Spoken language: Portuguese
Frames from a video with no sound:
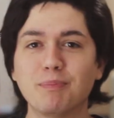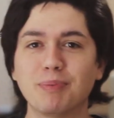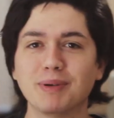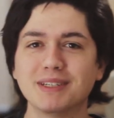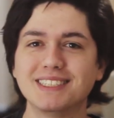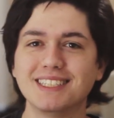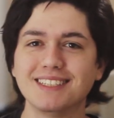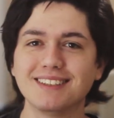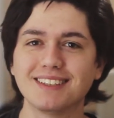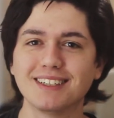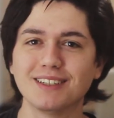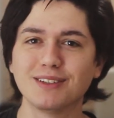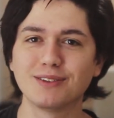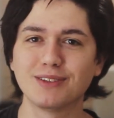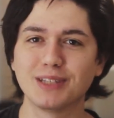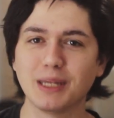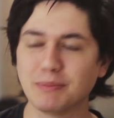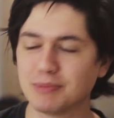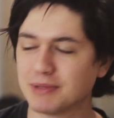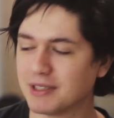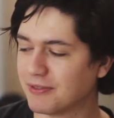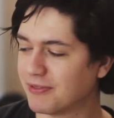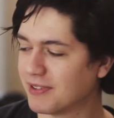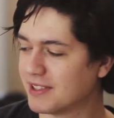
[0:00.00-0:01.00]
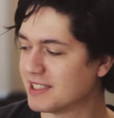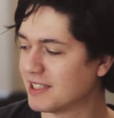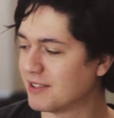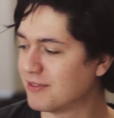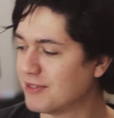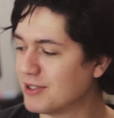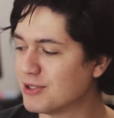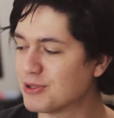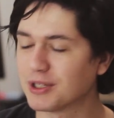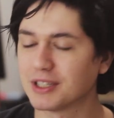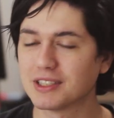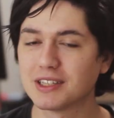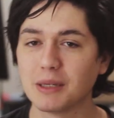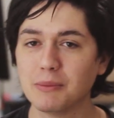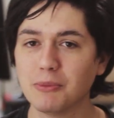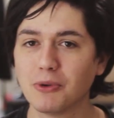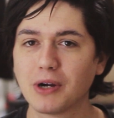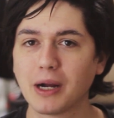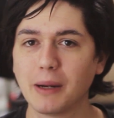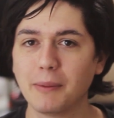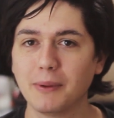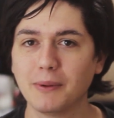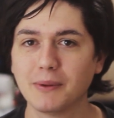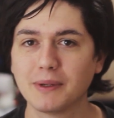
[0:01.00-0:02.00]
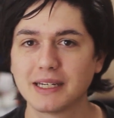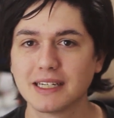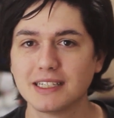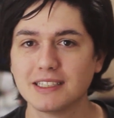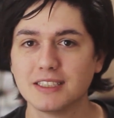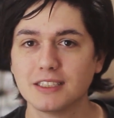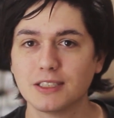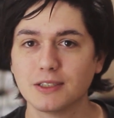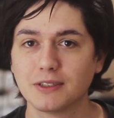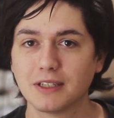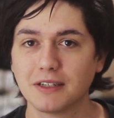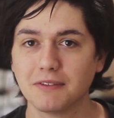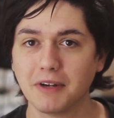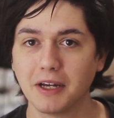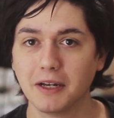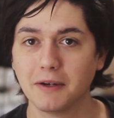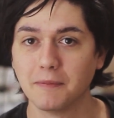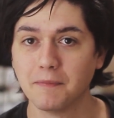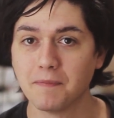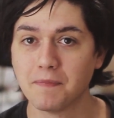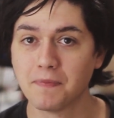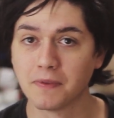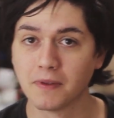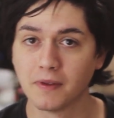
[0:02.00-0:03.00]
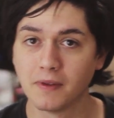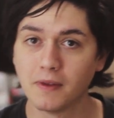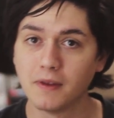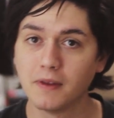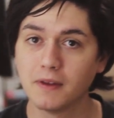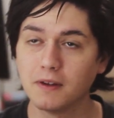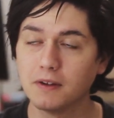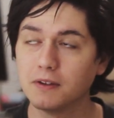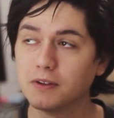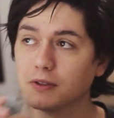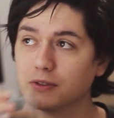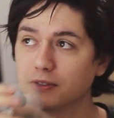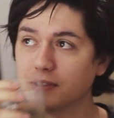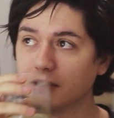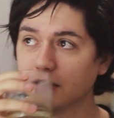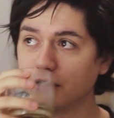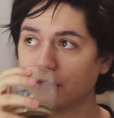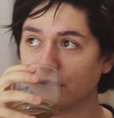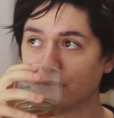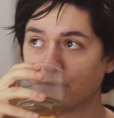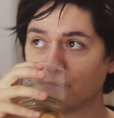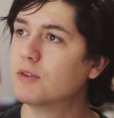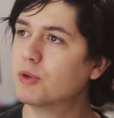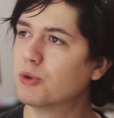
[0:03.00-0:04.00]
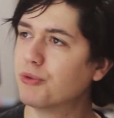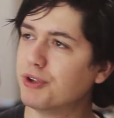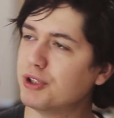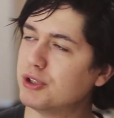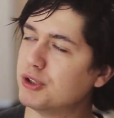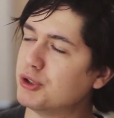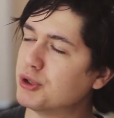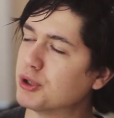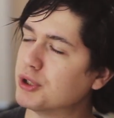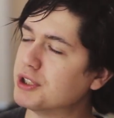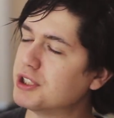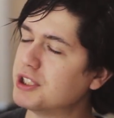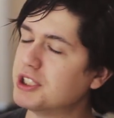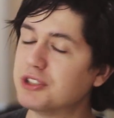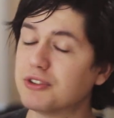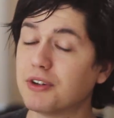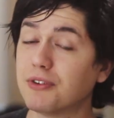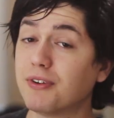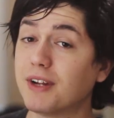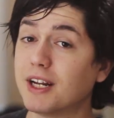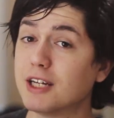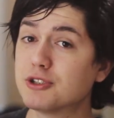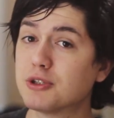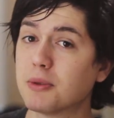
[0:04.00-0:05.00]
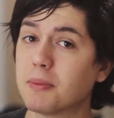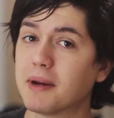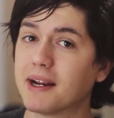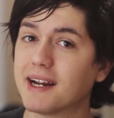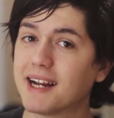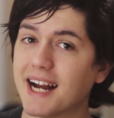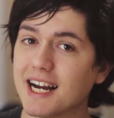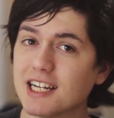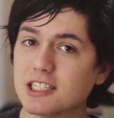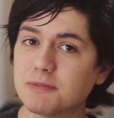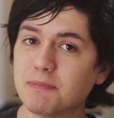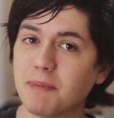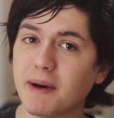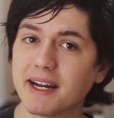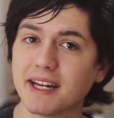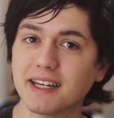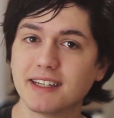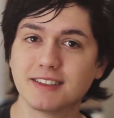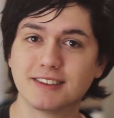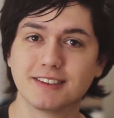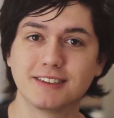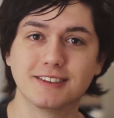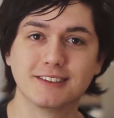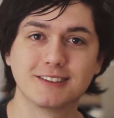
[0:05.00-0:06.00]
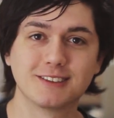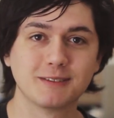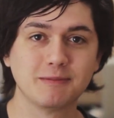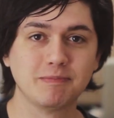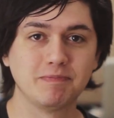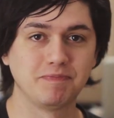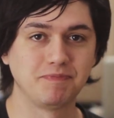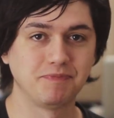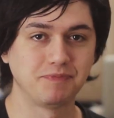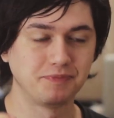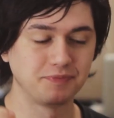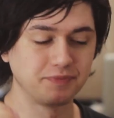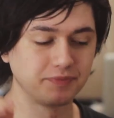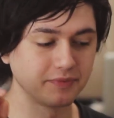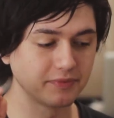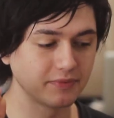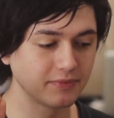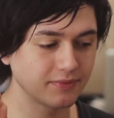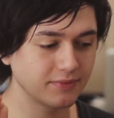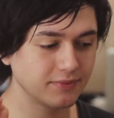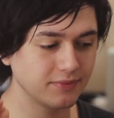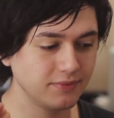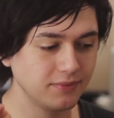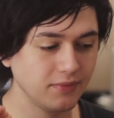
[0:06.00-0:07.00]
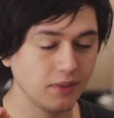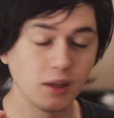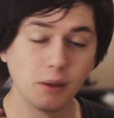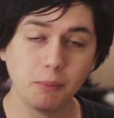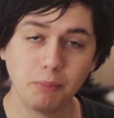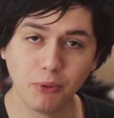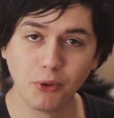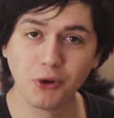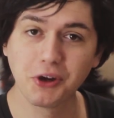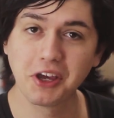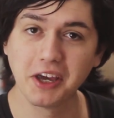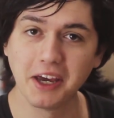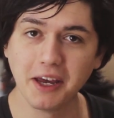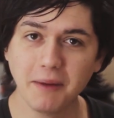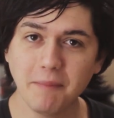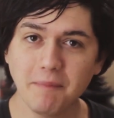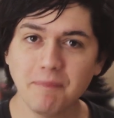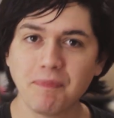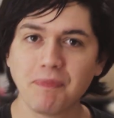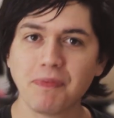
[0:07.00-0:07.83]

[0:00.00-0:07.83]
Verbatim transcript: eu passei tanto tempo sem fazer vídeo que até meu cabelo cresceu, né, velho? Então é o seguinte, no vídeo de hoje a gente vai falar sobre gasparense porque.